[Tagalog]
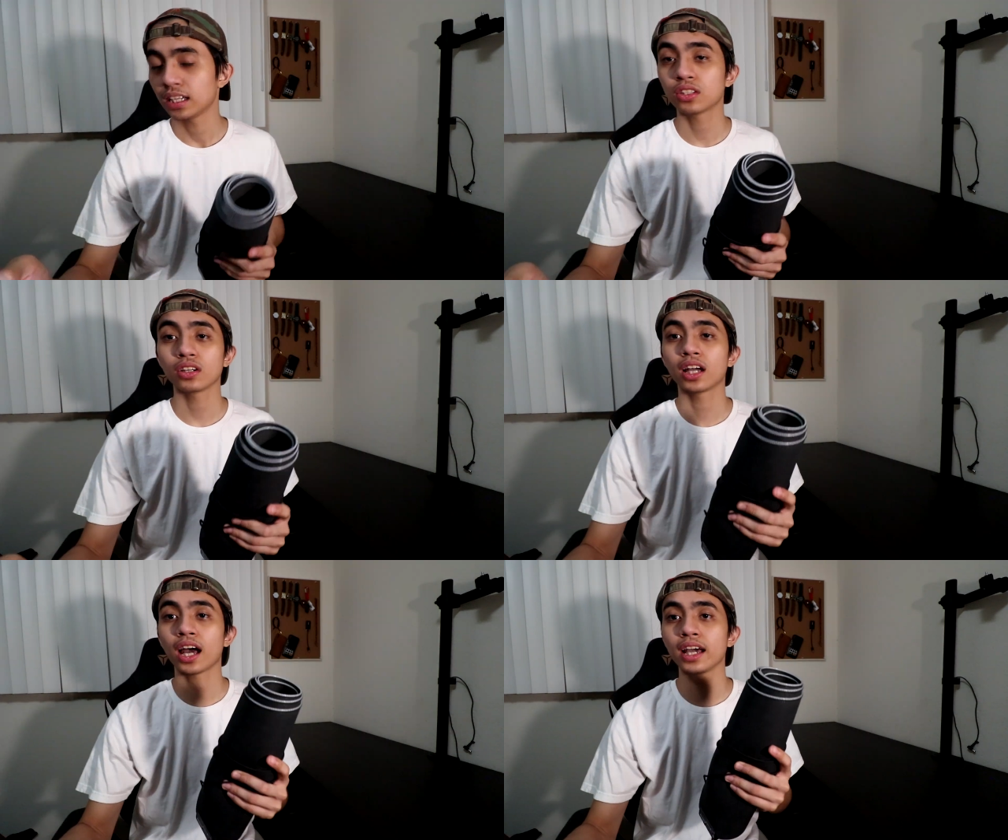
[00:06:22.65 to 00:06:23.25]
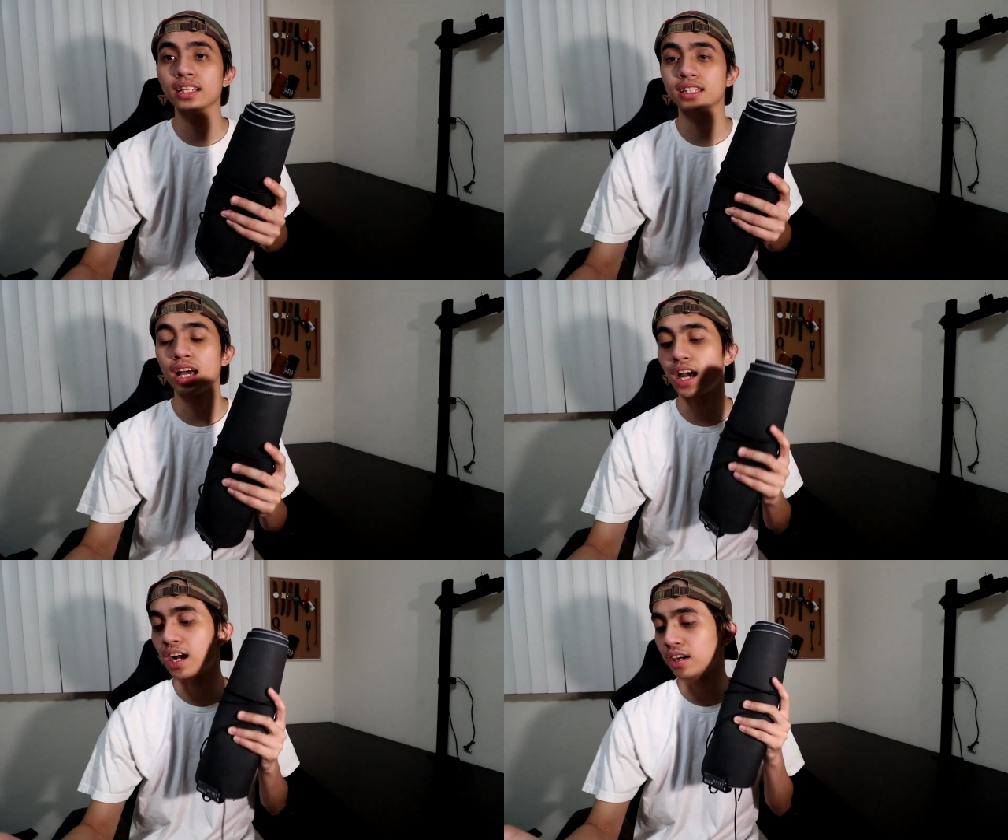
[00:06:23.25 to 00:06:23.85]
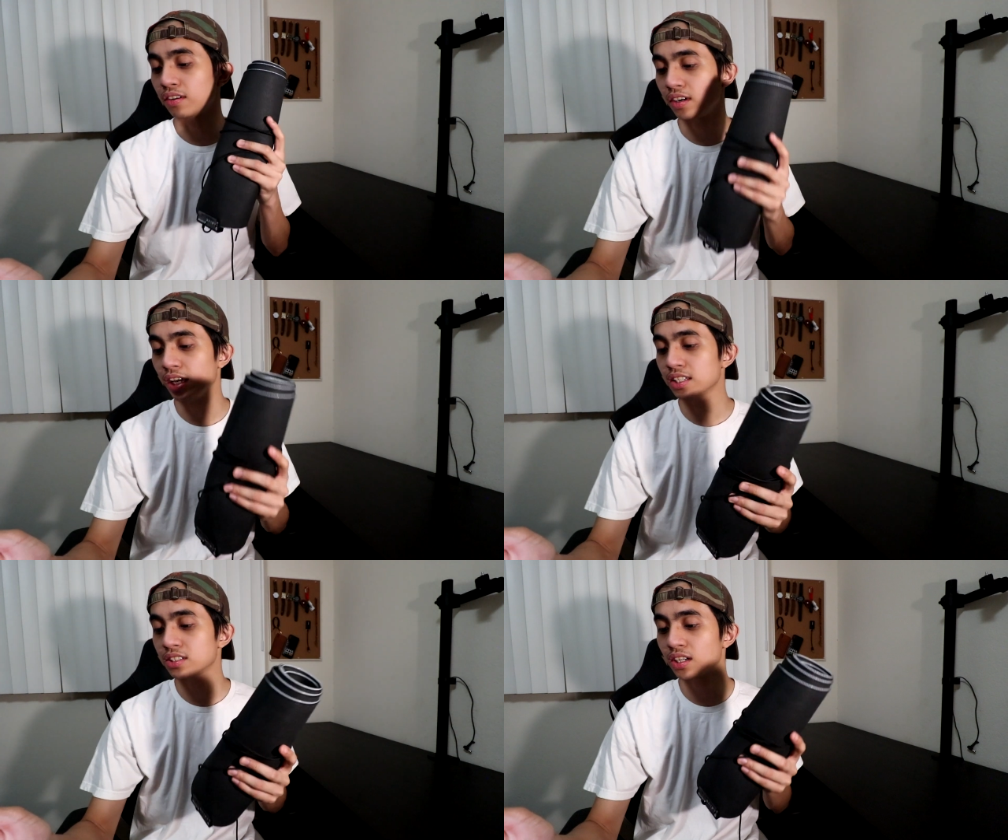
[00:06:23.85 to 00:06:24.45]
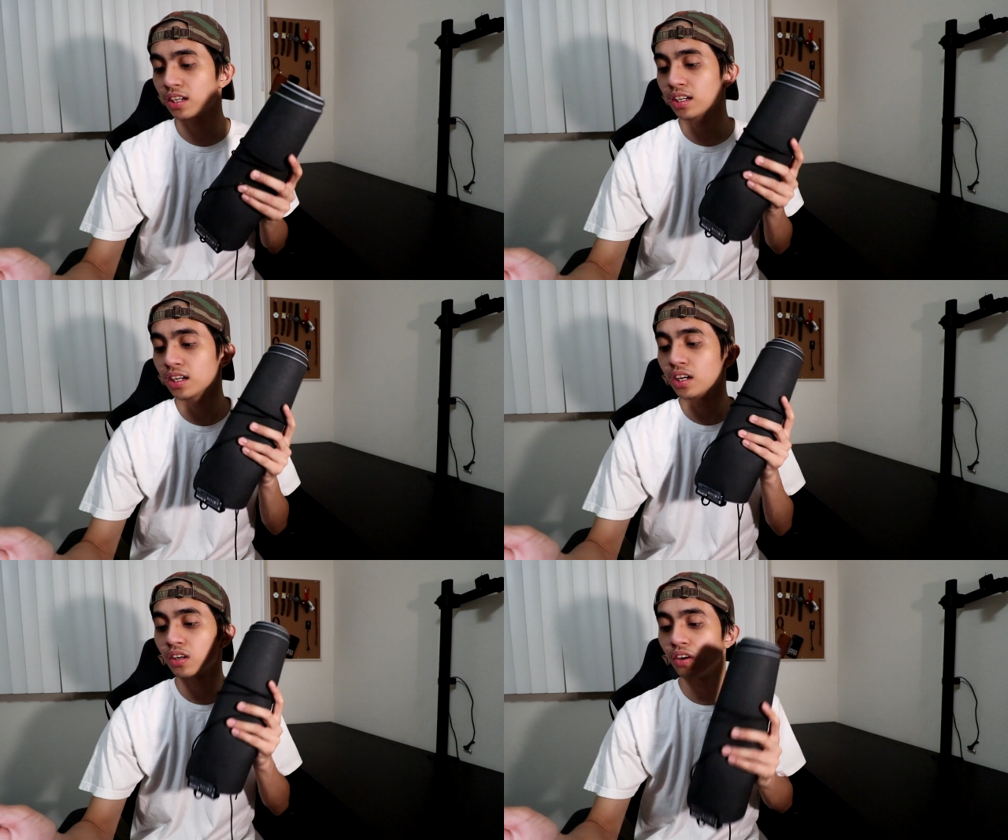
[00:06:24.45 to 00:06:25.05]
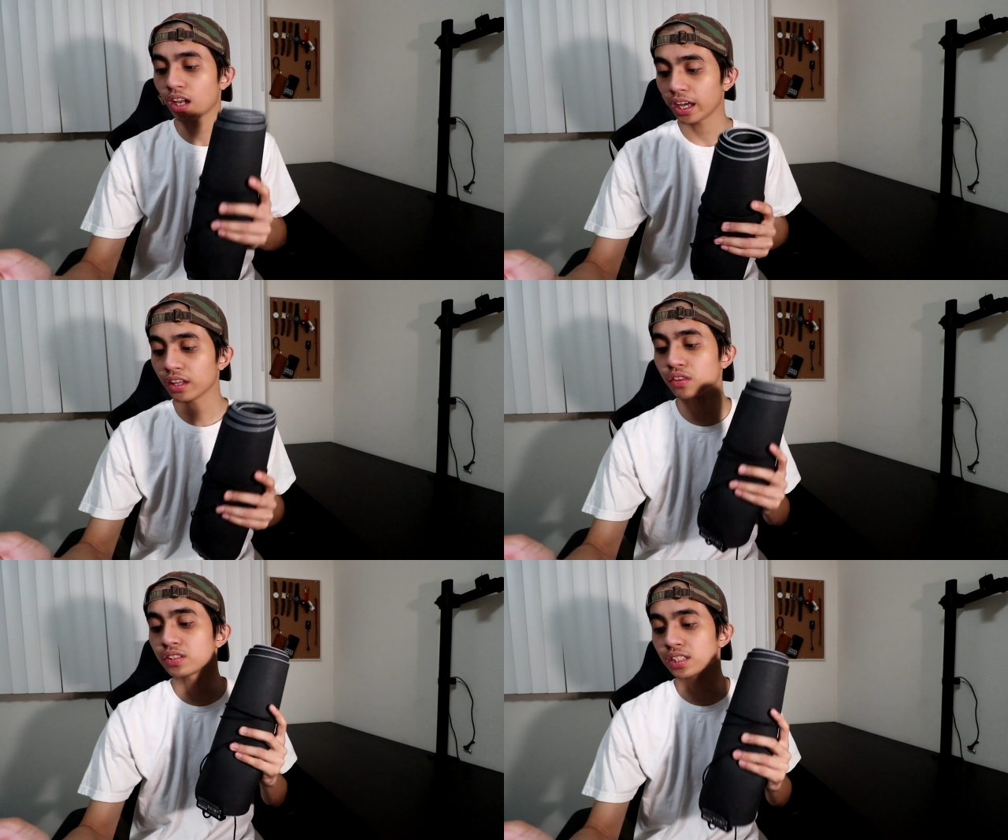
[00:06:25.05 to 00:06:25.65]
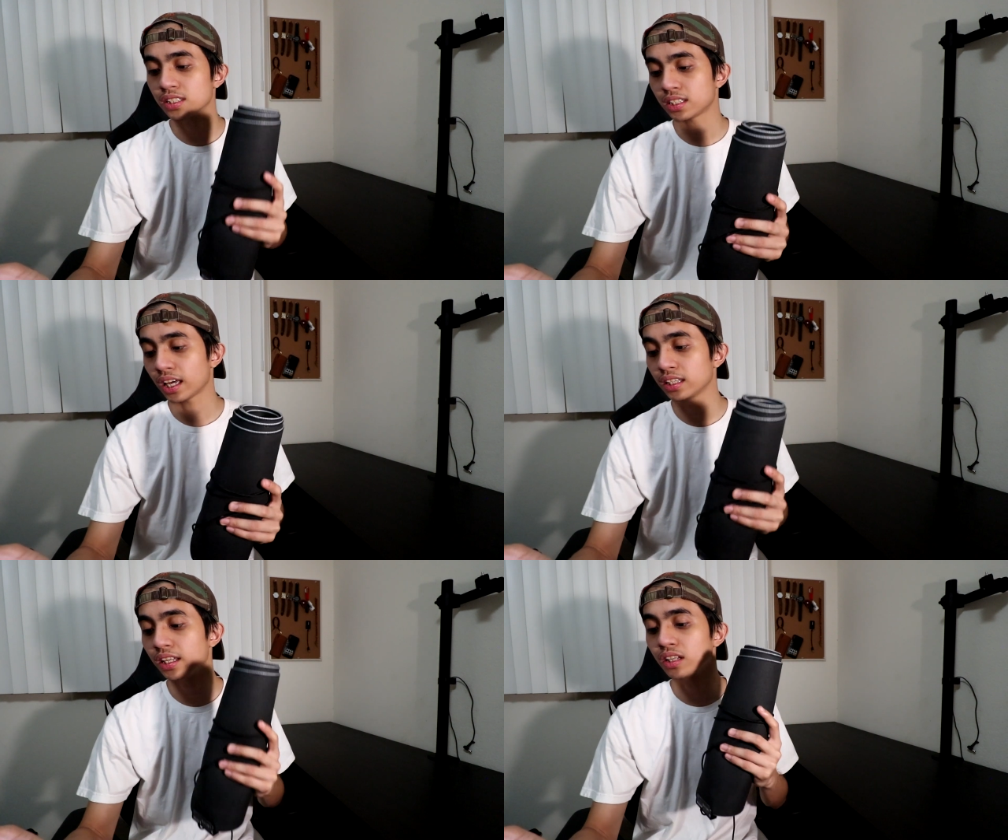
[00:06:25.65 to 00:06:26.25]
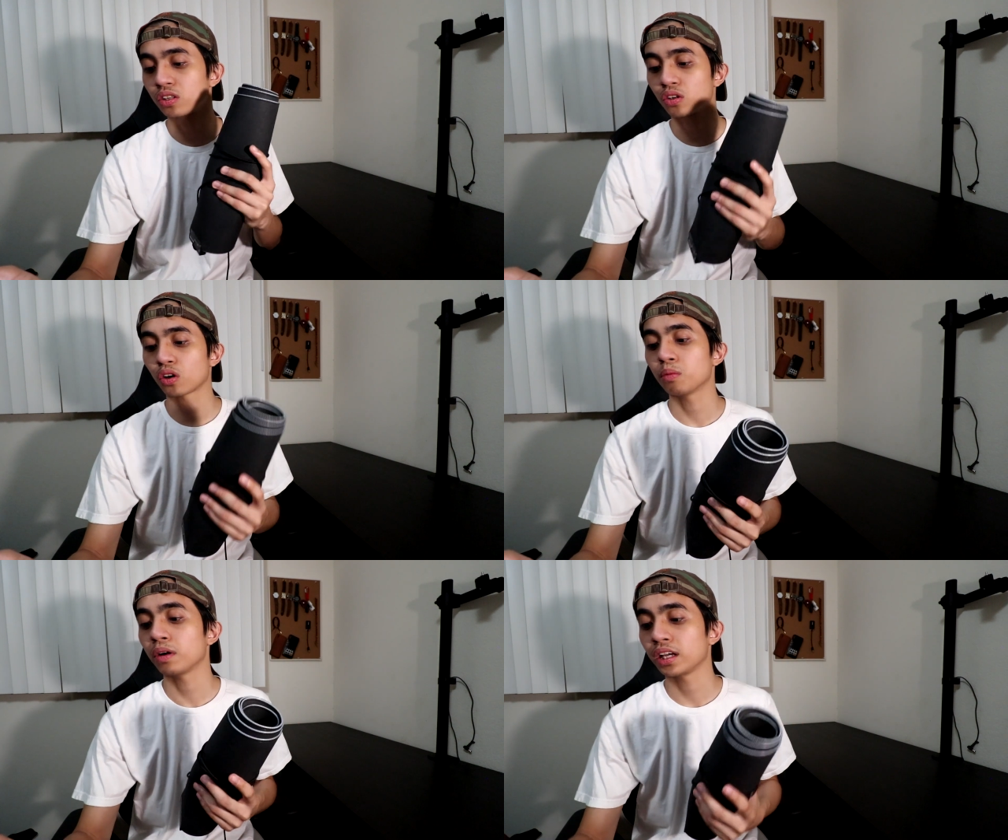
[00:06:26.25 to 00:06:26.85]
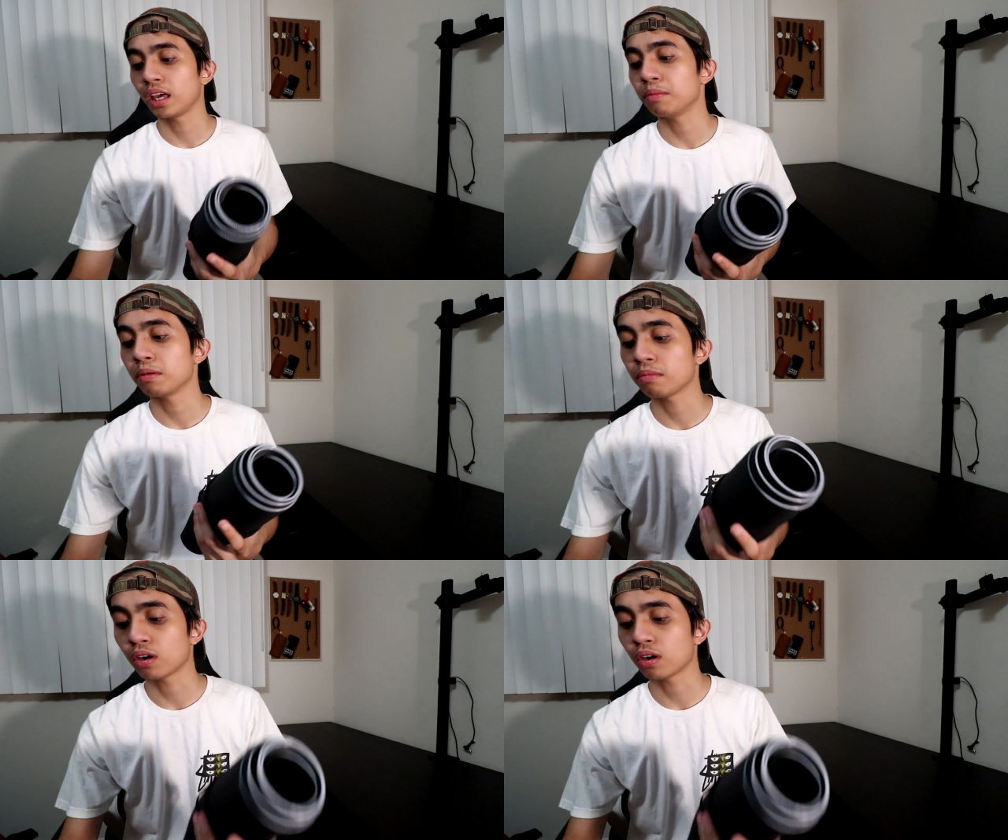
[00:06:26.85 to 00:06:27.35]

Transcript: Ito guys, ang Razer Goliathus Extended Chroma Gaming